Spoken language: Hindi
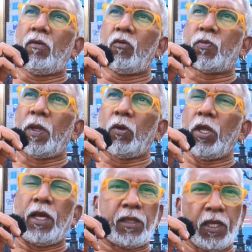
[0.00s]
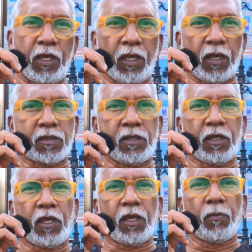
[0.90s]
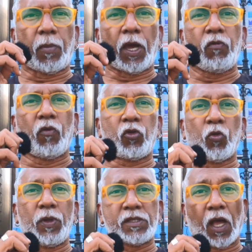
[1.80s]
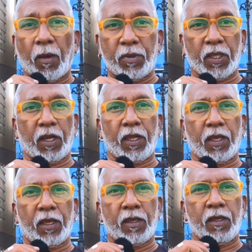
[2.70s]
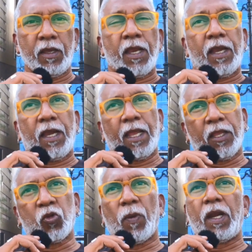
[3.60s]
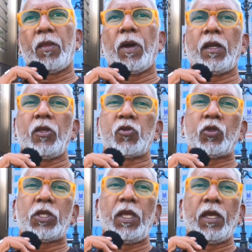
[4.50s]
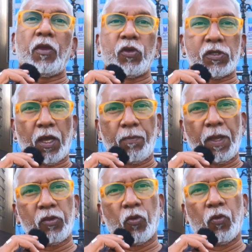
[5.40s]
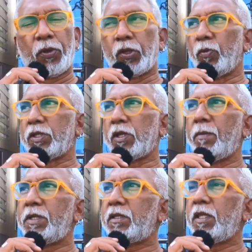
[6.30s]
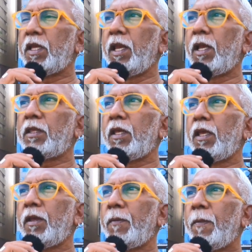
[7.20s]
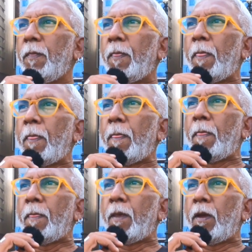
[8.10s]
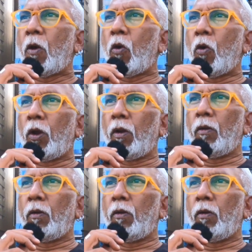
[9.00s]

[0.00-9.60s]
उसमें कोई गलती नहीं है रस्सी की कि भाई वो तुम्हें सांप दिख रही है लेकिन तुम्हारे दिमाग ने सोच लिया कि वो सांप है तो वो फिर तुम्हें सांप जैसी दिखने लगती है और